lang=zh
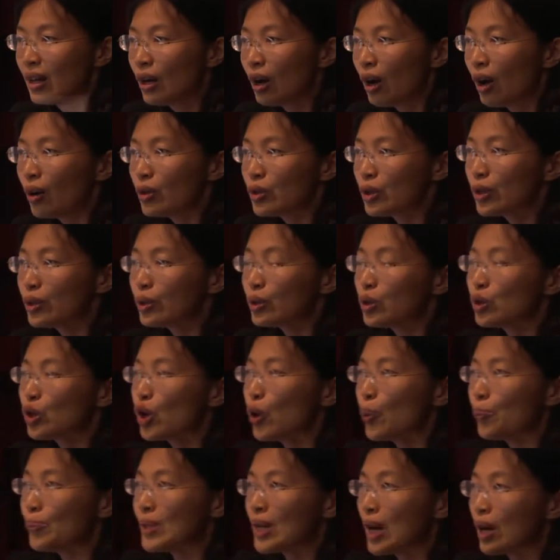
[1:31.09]
好就
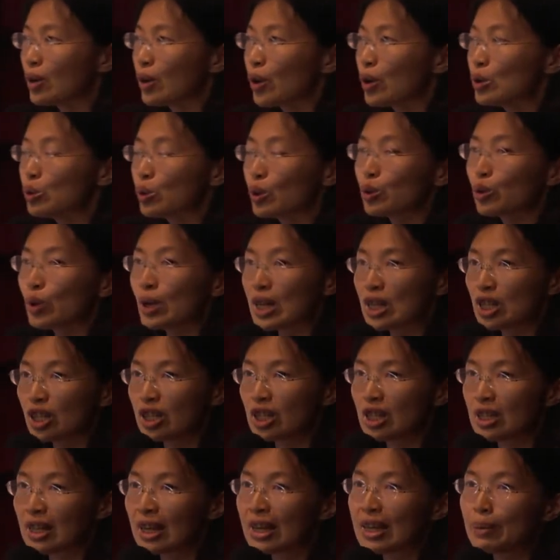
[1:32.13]
就比较容易做对的
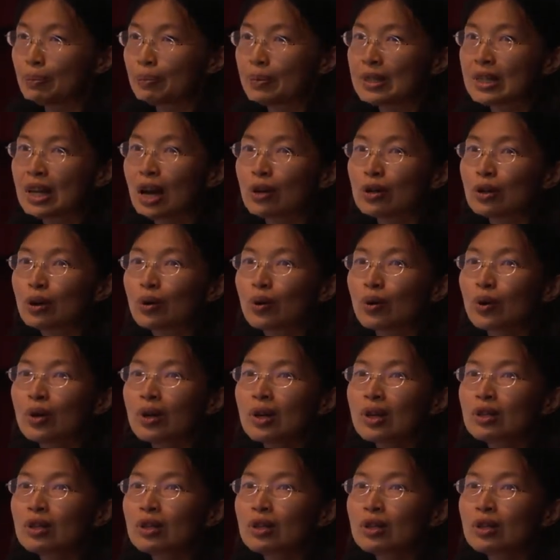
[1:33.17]
事，那也比较有